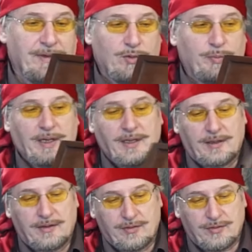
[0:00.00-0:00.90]
Ну,
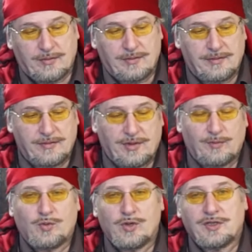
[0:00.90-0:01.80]
понятно, что
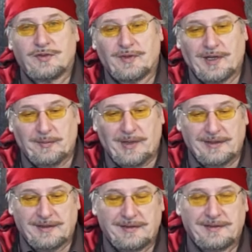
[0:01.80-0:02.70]
чем больше
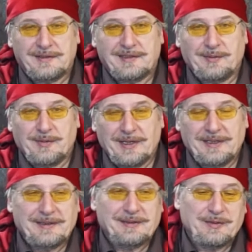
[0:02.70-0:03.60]
формат, тем э,
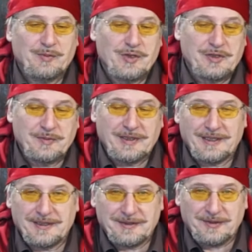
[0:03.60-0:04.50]
к большим
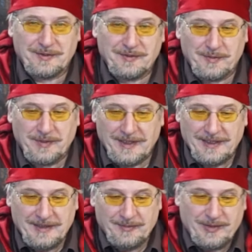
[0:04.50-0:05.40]
катастрофам
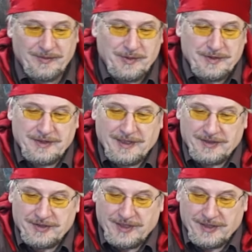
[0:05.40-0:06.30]
приводит
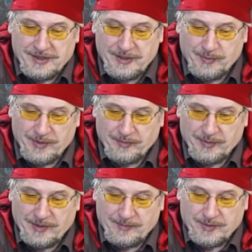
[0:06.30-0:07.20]
каждая ошибка,
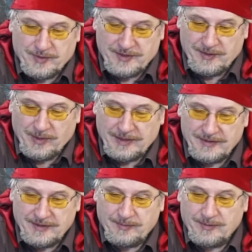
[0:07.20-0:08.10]
потому что снимать
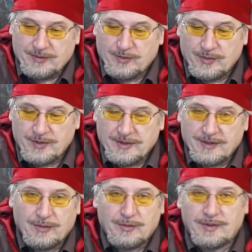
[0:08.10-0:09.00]
с ними сложно,
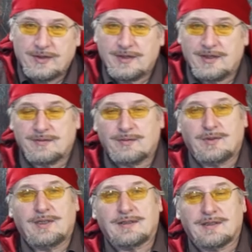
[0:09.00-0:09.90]
законы
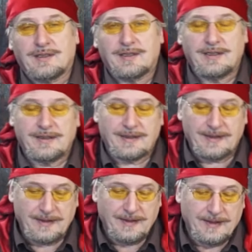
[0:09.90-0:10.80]
действуют несколько
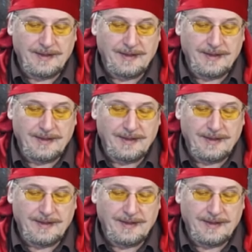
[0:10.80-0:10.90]
иные